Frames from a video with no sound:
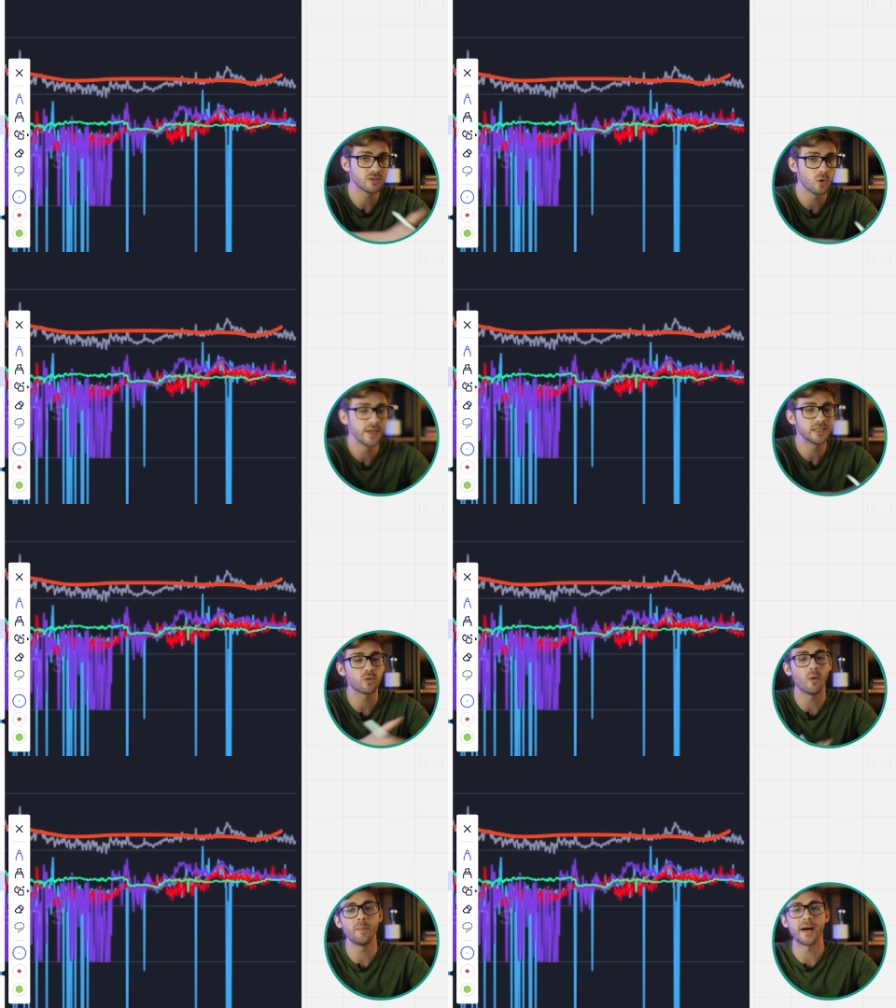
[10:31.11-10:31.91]
2
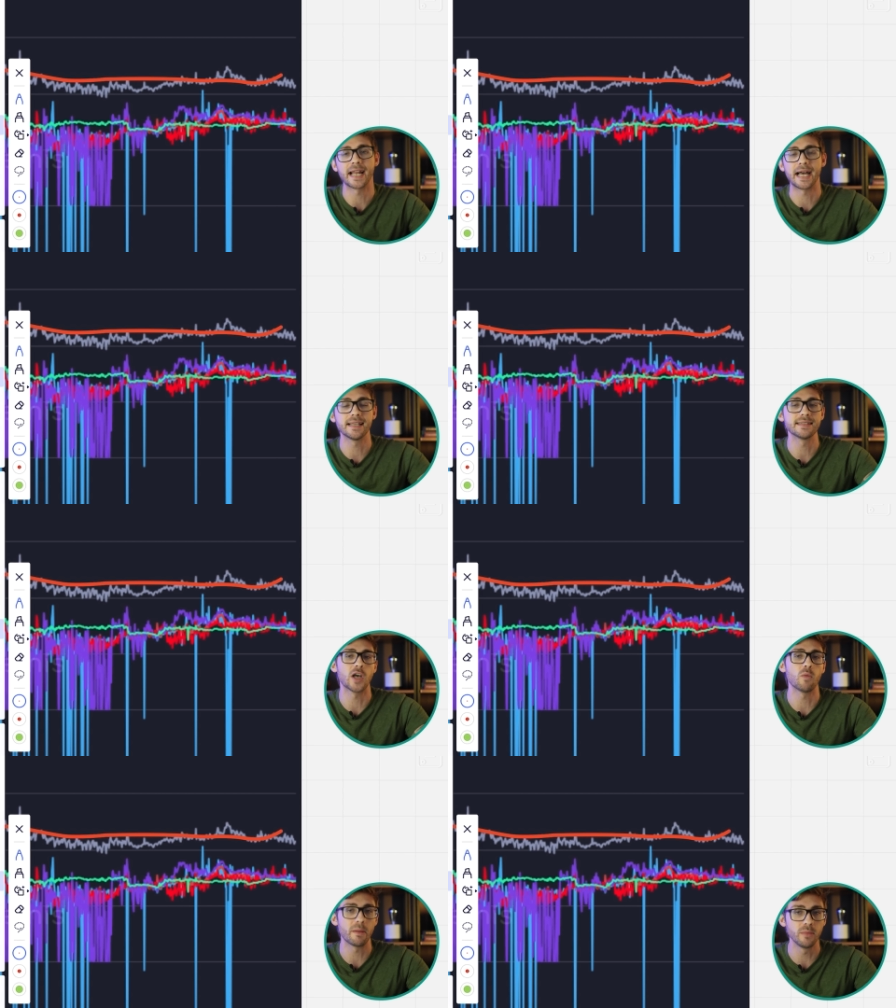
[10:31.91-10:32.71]
comparadas a
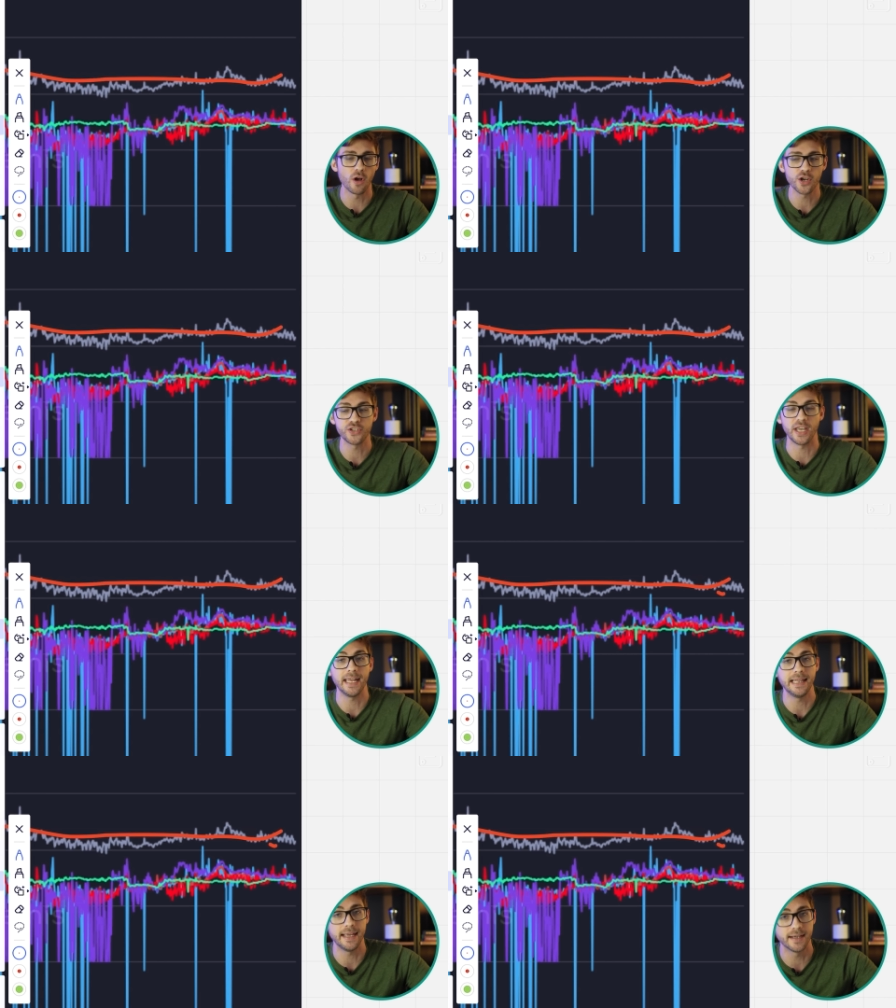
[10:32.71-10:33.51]
uma
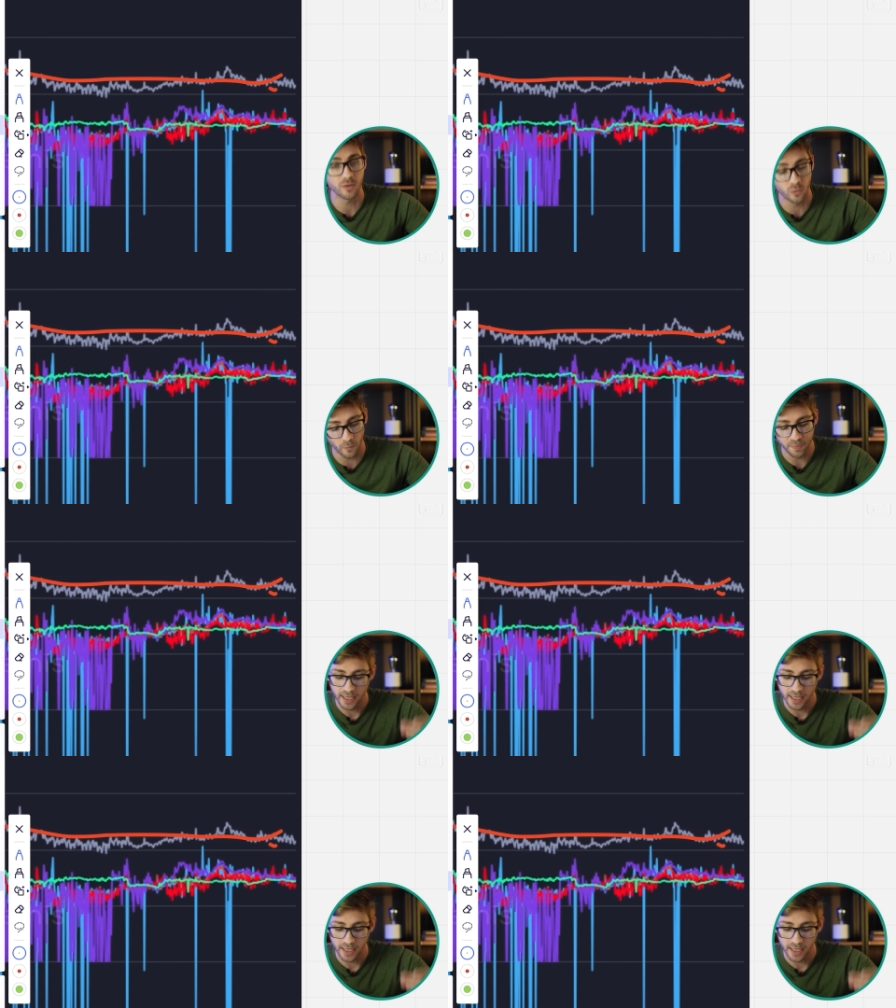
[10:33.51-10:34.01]
blockchain Layer 1.